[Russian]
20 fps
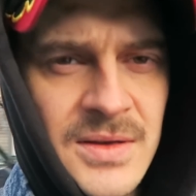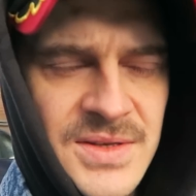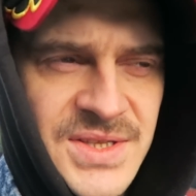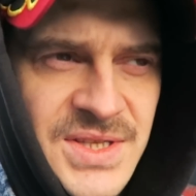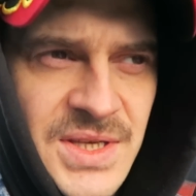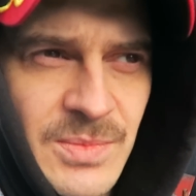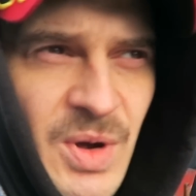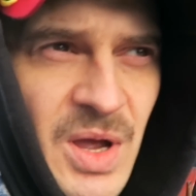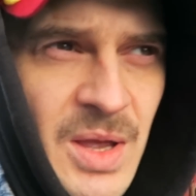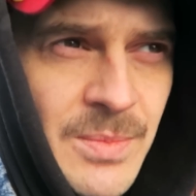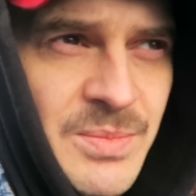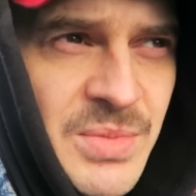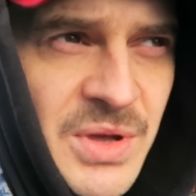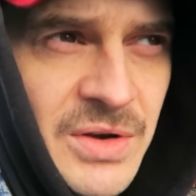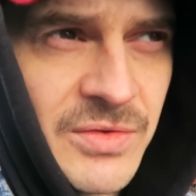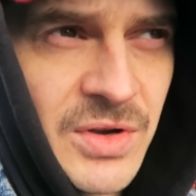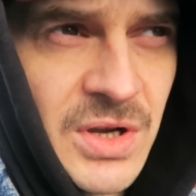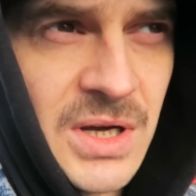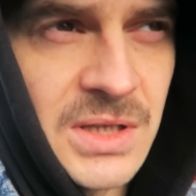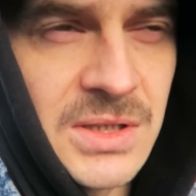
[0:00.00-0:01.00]
Снимаем
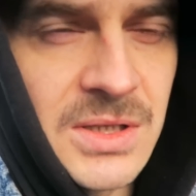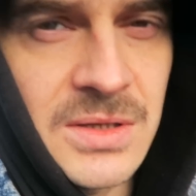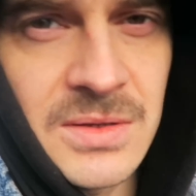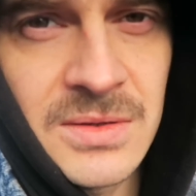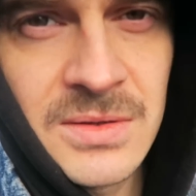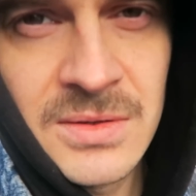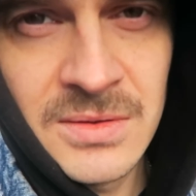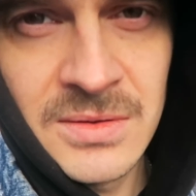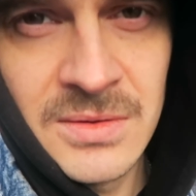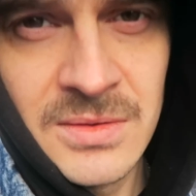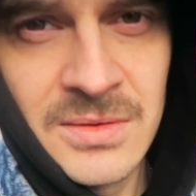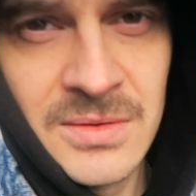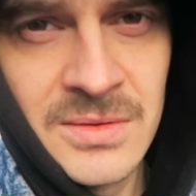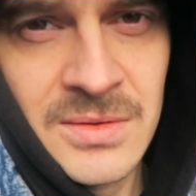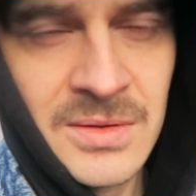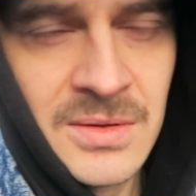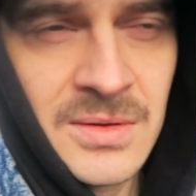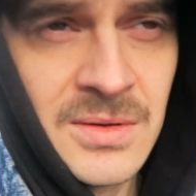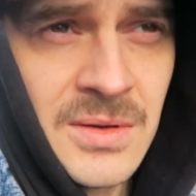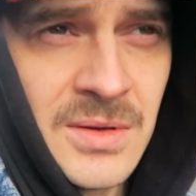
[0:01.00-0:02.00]
первый кадр.
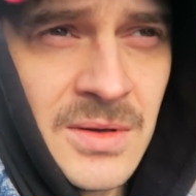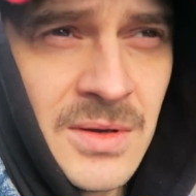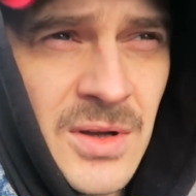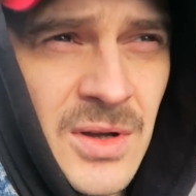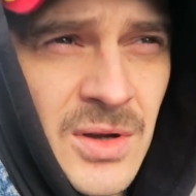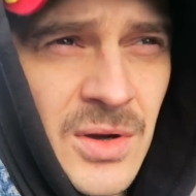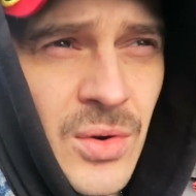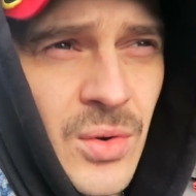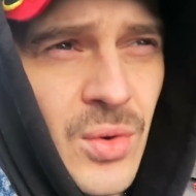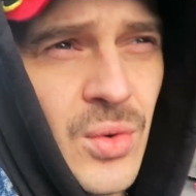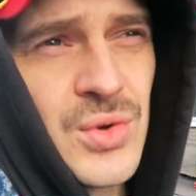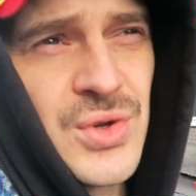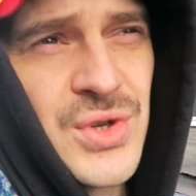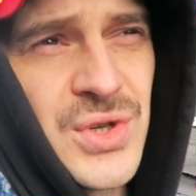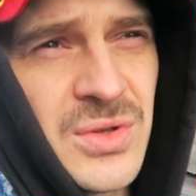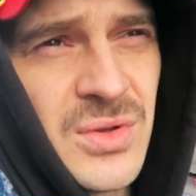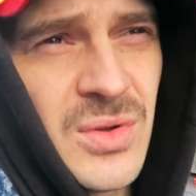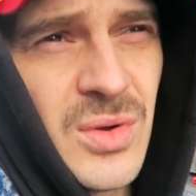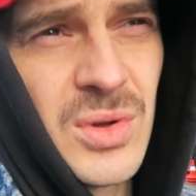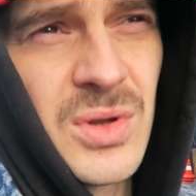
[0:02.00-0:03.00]

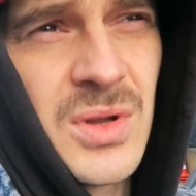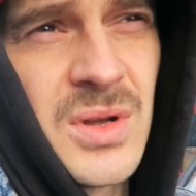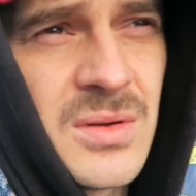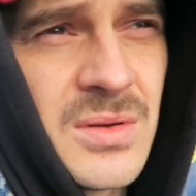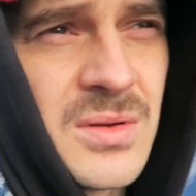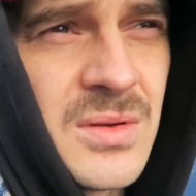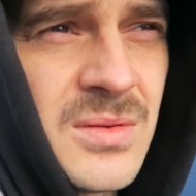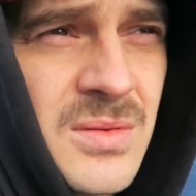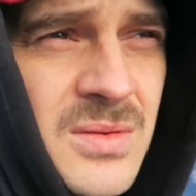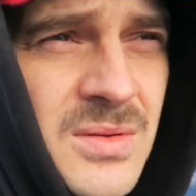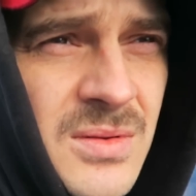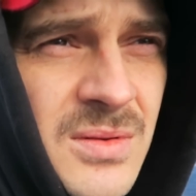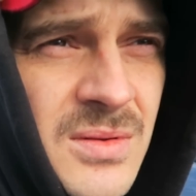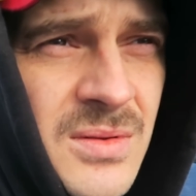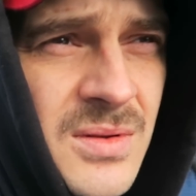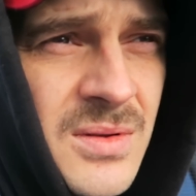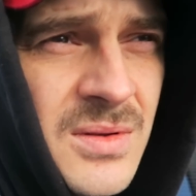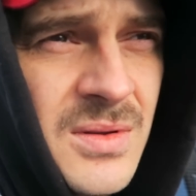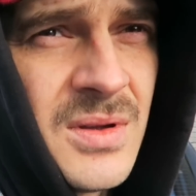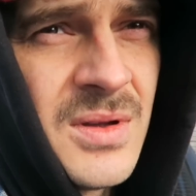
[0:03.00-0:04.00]
Очень долго
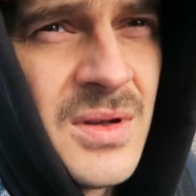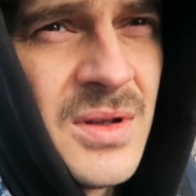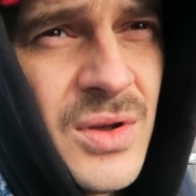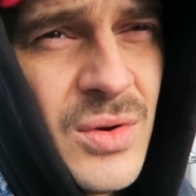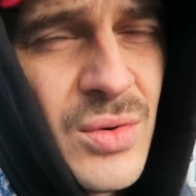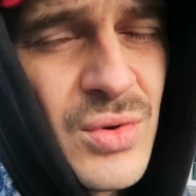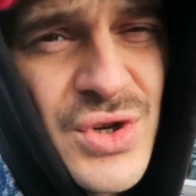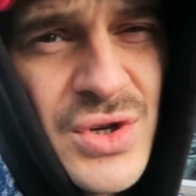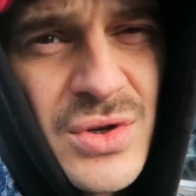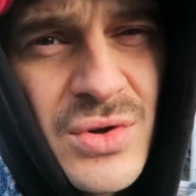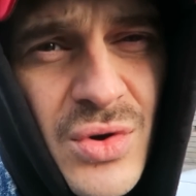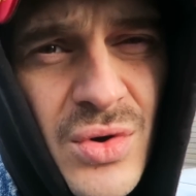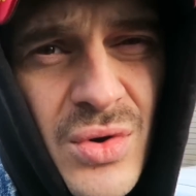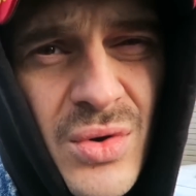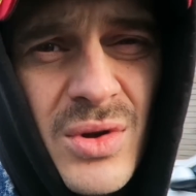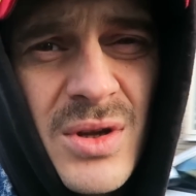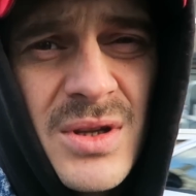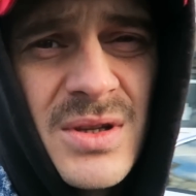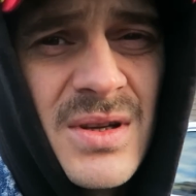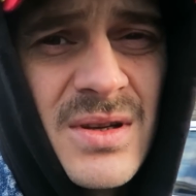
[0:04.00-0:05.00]
и очень
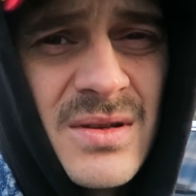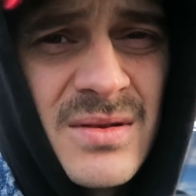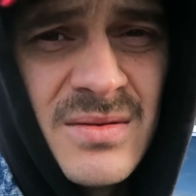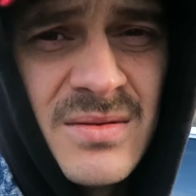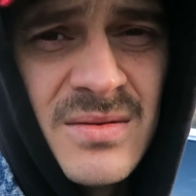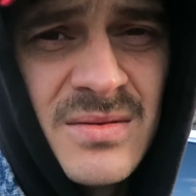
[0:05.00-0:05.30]
холодно.